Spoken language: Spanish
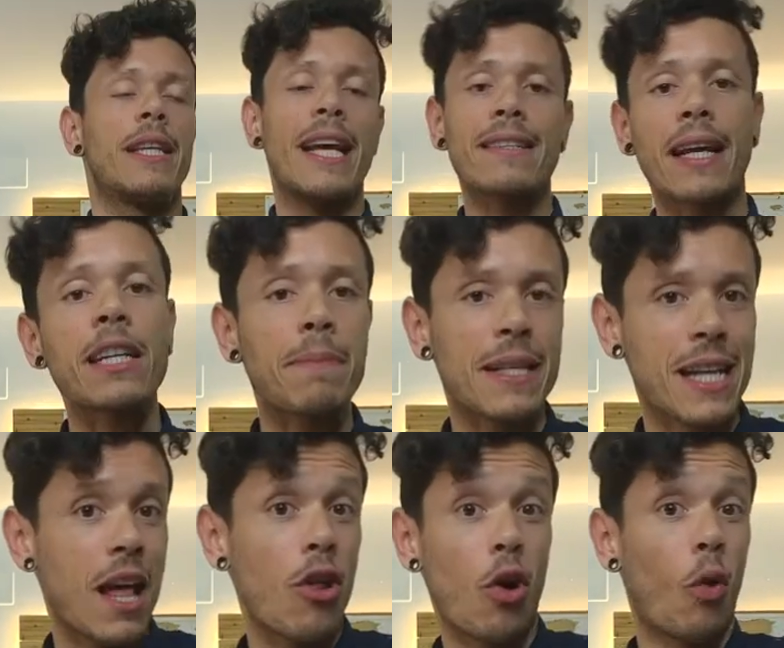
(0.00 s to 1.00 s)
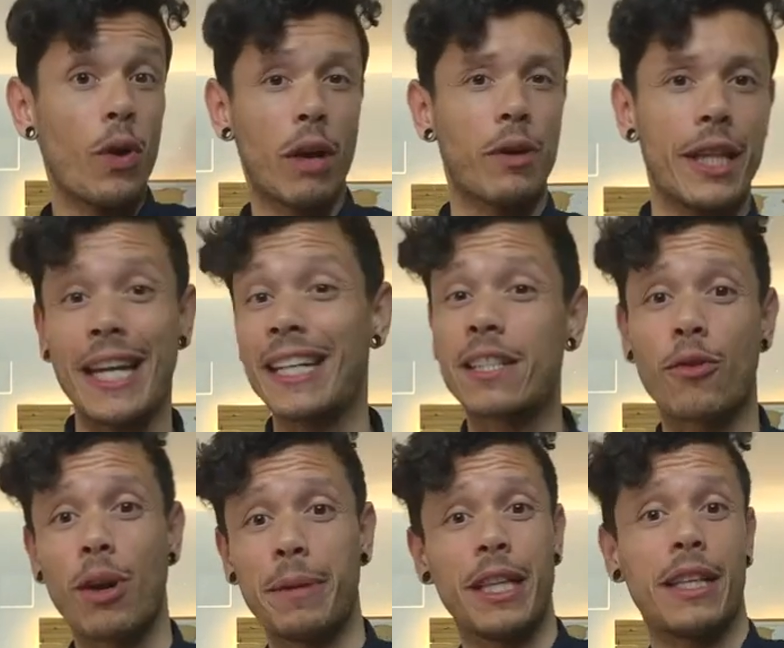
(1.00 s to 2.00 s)
Ya sé que has pasado una cuarentena y
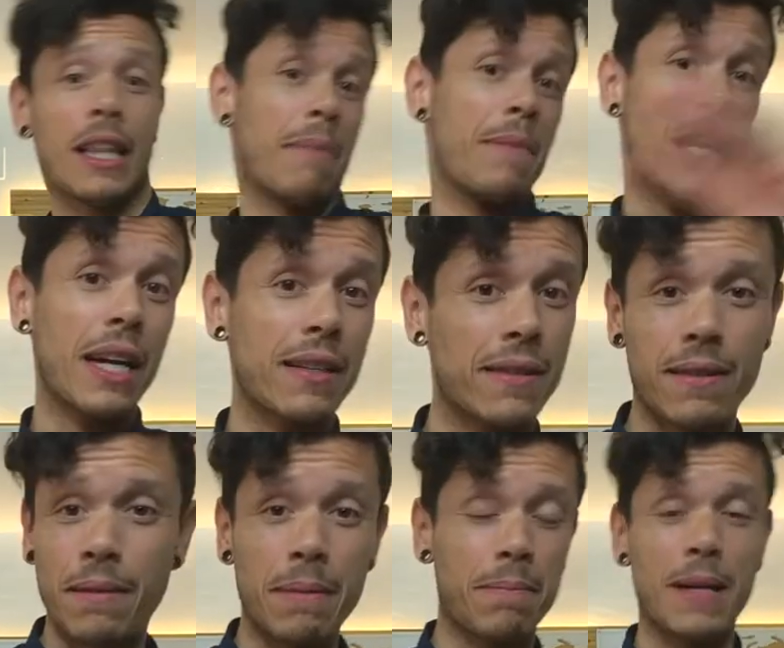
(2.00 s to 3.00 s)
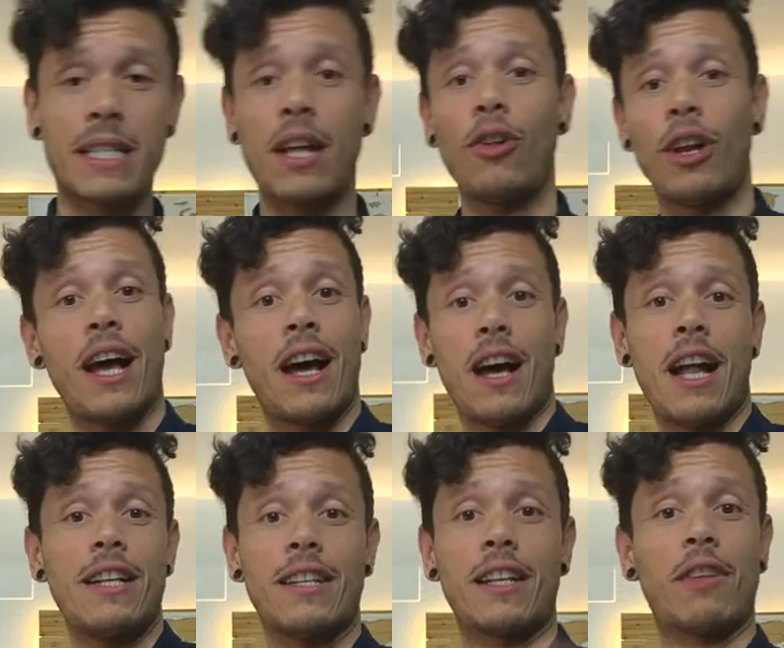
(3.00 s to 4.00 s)
seguramente también has pasado
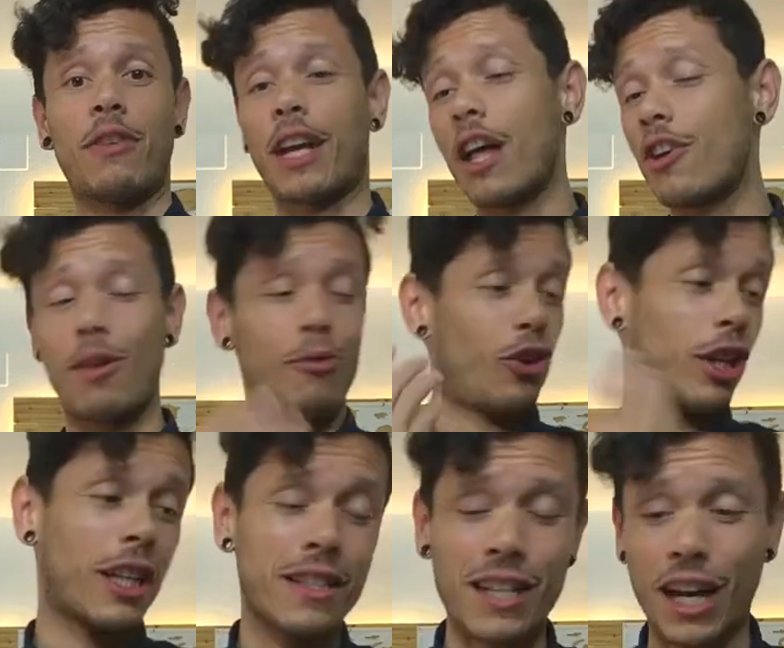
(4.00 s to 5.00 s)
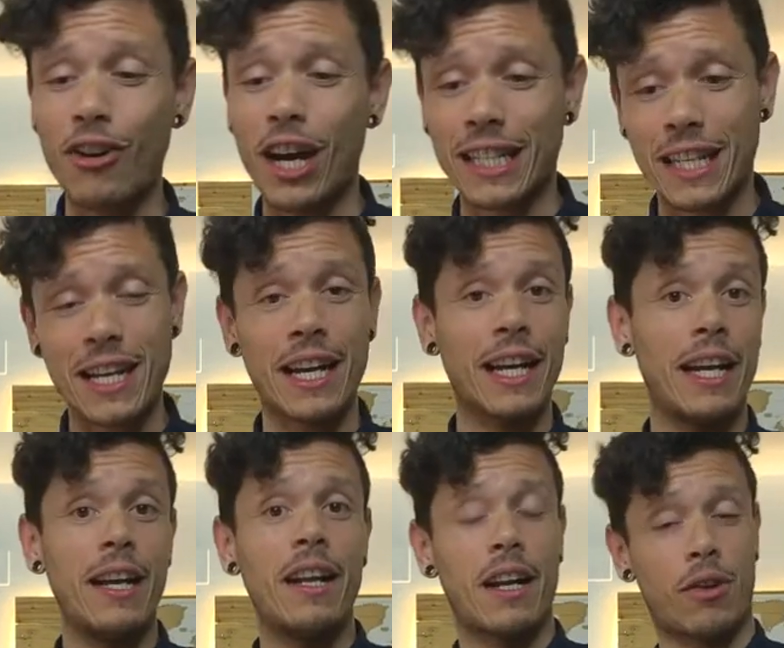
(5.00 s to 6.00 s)
el certificado y a lo mejor te han sacado hasta
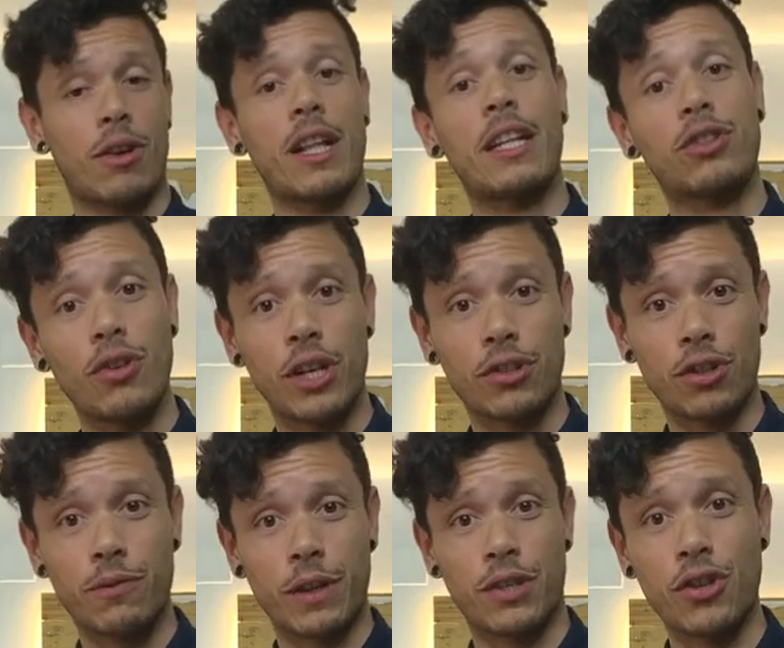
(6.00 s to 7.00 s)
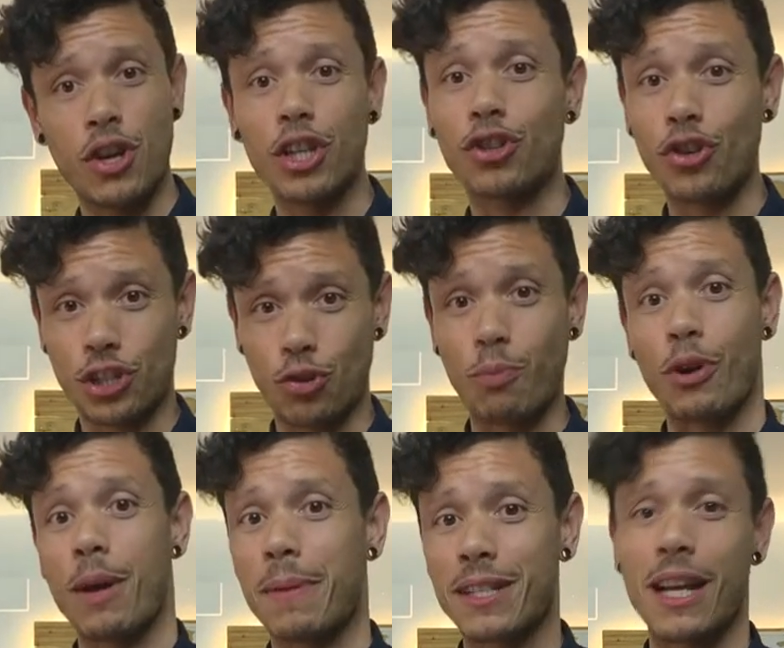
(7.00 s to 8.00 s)
sangre. Recordad, todo esto es ficción y todo esto
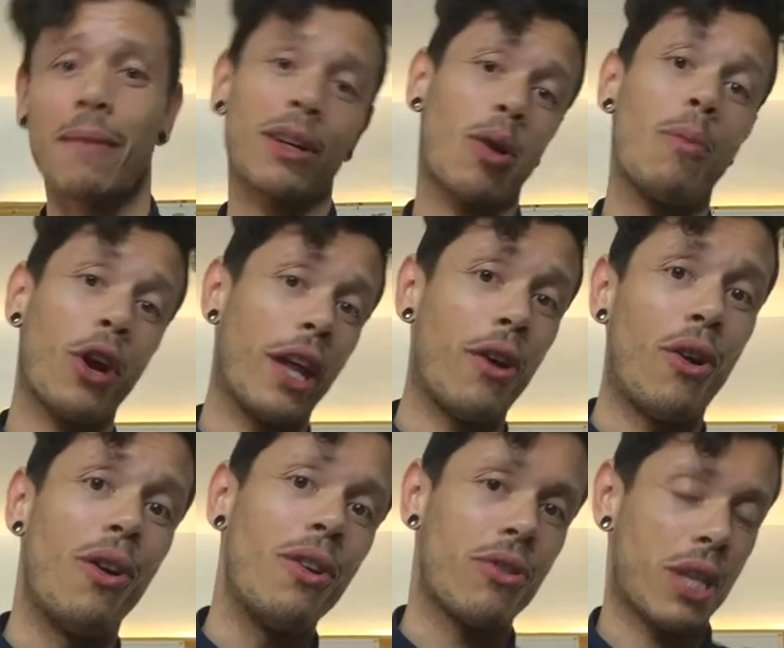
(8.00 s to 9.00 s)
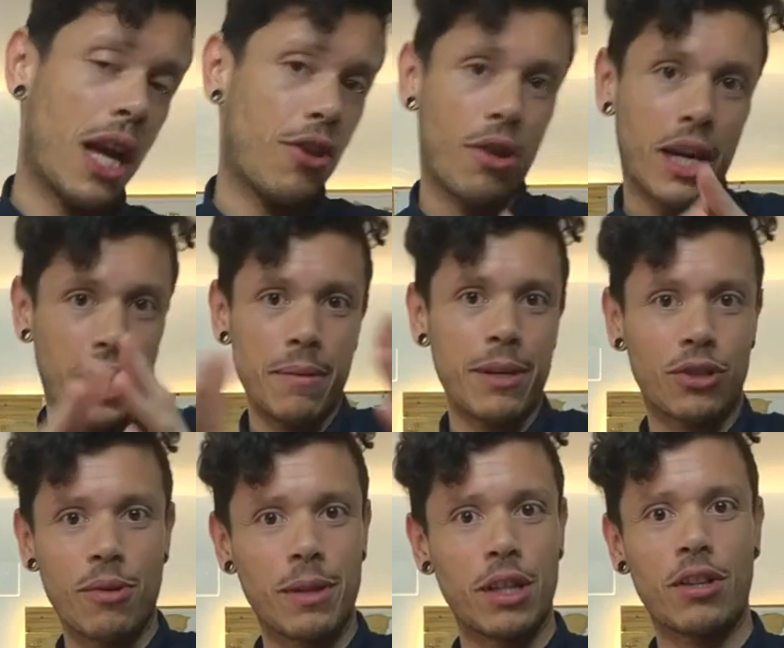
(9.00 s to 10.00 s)
puede pasar como que no. O sea, yo aquí me
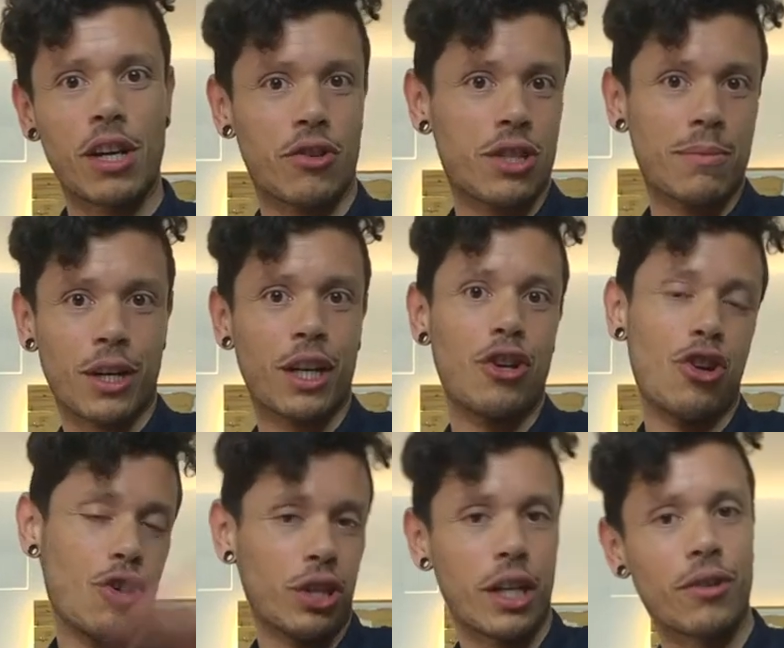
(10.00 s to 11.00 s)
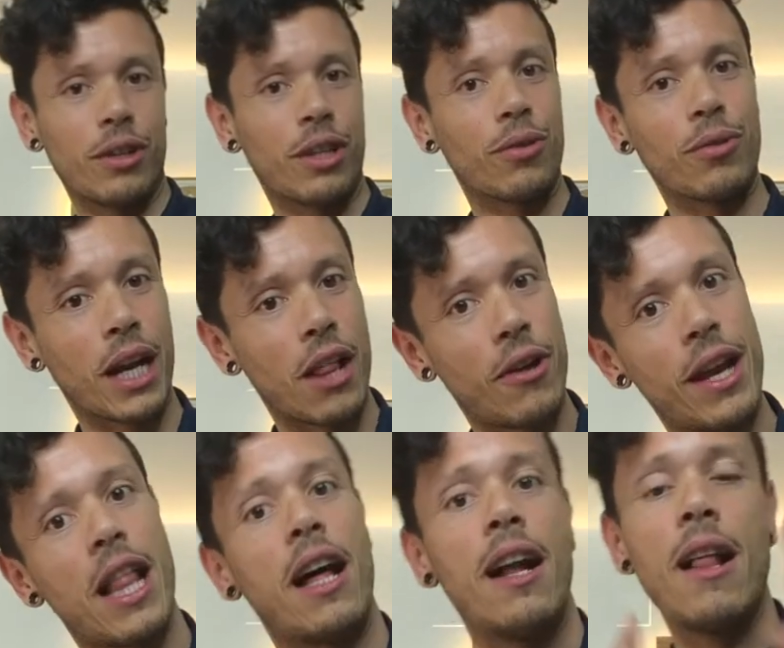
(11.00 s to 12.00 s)
estoy inventando las cosas porque no tengo ningún grado
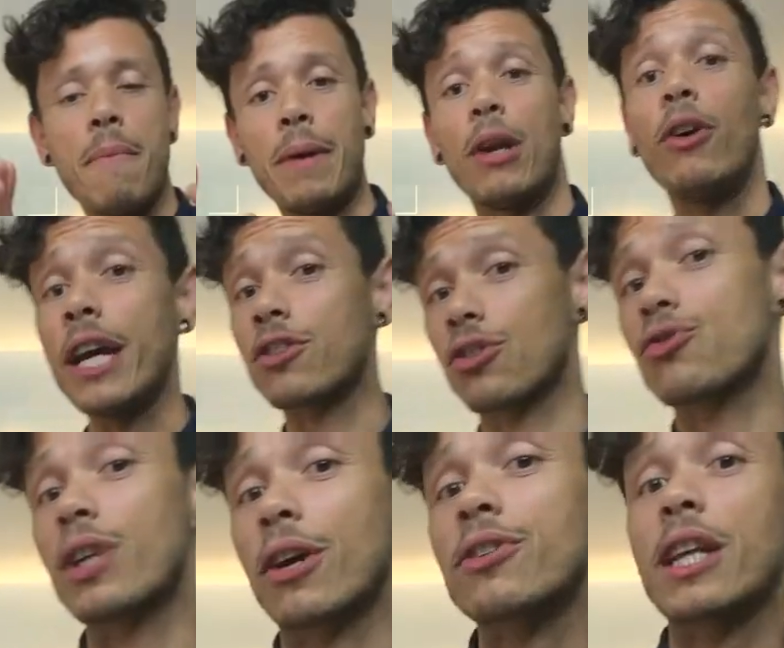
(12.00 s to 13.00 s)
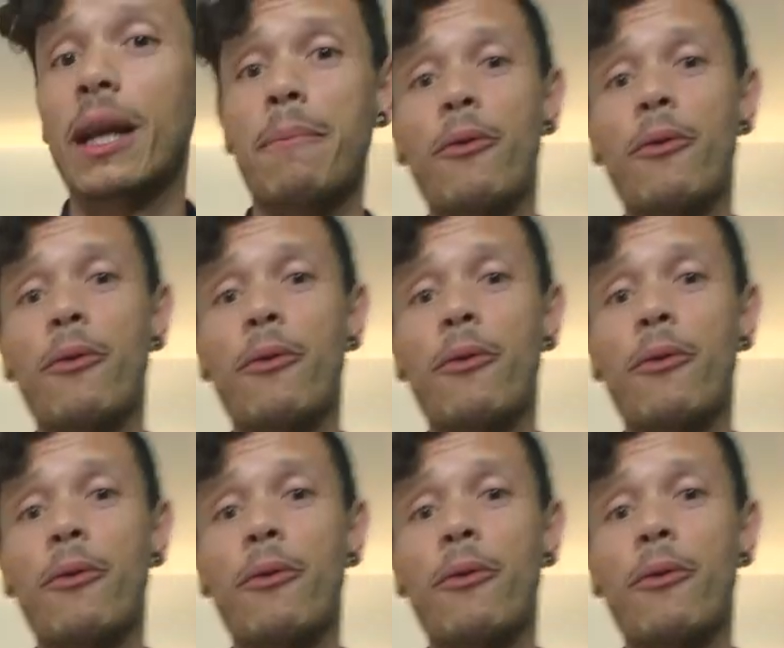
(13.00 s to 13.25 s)
de nada. Pero esto es una cosa